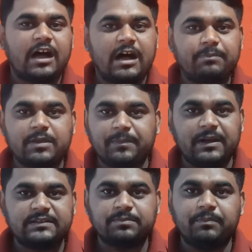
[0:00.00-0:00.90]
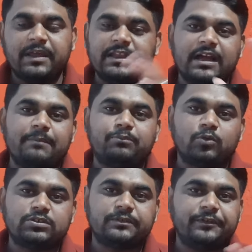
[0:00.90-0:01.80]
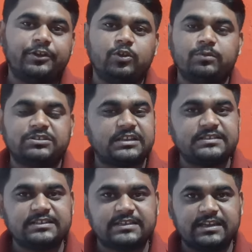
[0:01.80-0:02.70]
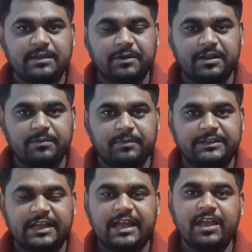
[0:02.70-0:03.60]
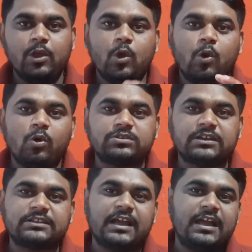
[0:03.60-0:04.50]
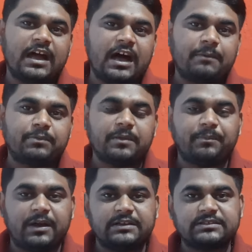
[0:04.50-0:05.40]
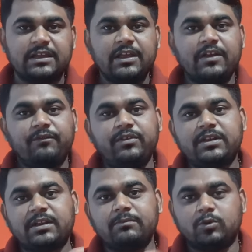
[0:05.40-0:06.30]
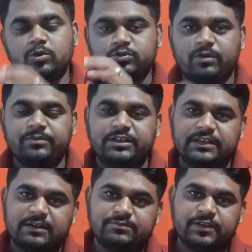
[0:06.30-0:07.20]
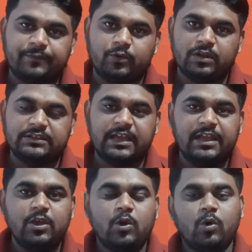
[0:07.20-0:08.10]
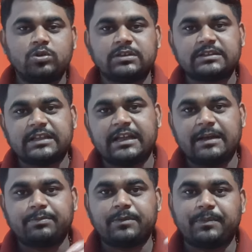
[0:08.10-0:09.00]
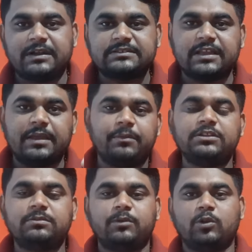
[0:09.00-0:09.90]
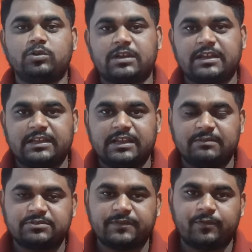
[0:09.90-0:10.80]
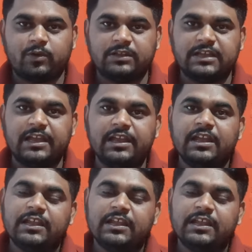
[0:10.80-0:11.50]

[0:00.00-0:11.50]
आपके पास मैंने आपको इस वीडियो में संजय सिंह के बारे में बताया है हो सकता है आपके पास विक्रम गोस्वामी के नाम से फ़ोन आ जाए हो सकता है आपके पास से हेमंत मल्होत्रा के नाम से फ़ोन आ जाए